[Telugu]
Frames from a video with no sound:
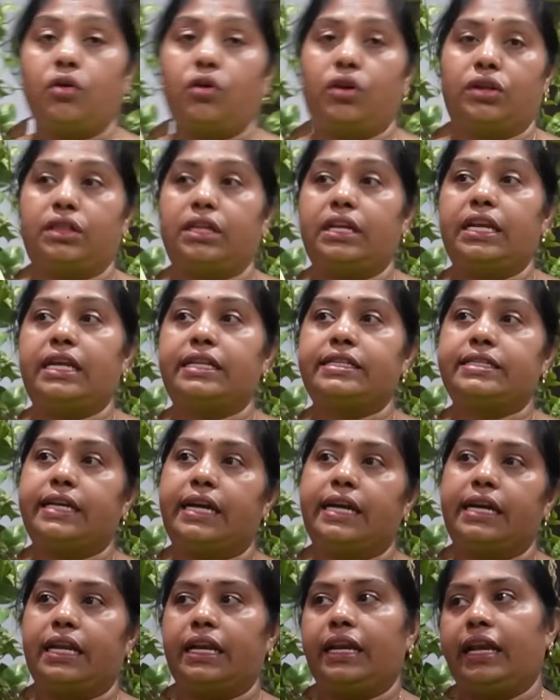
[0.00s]
కొత్త నర్సరీ
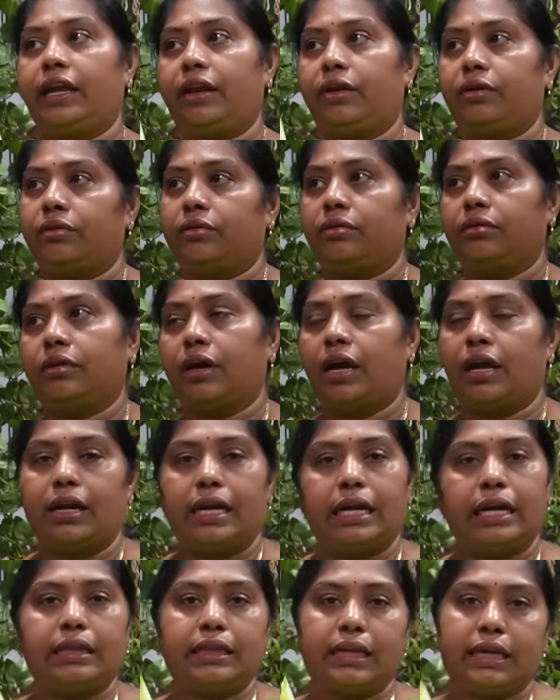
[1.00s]
అంటే నేను
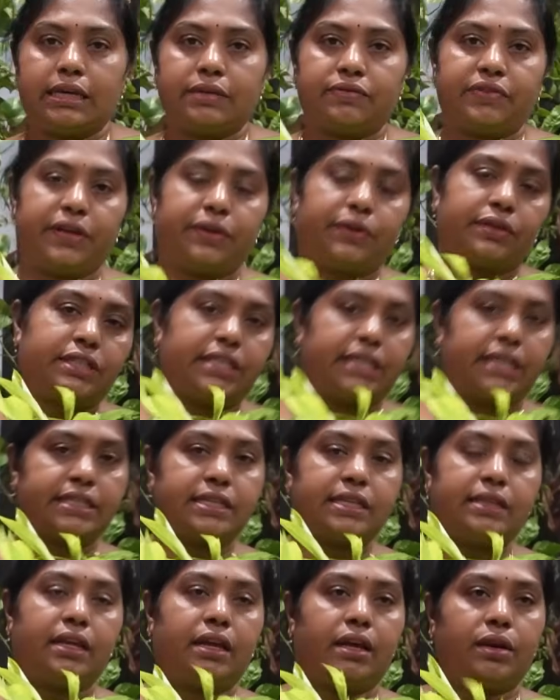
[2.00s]
ఆల్రెడీ తీ వీడియో
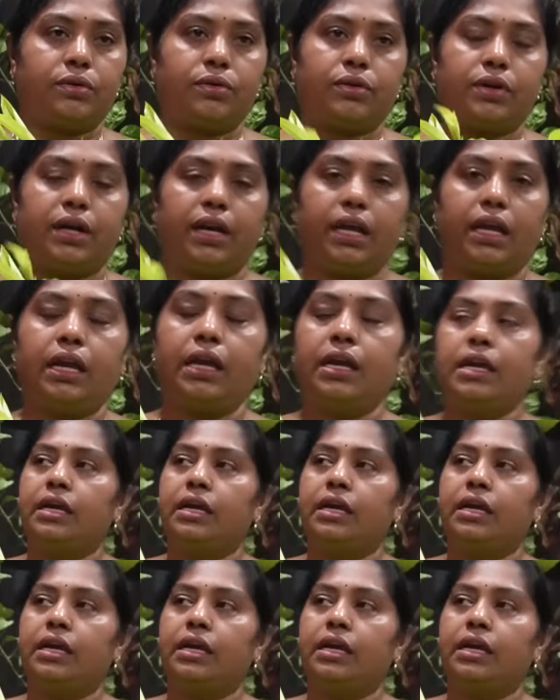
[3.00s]
చేసింది అనుకోండి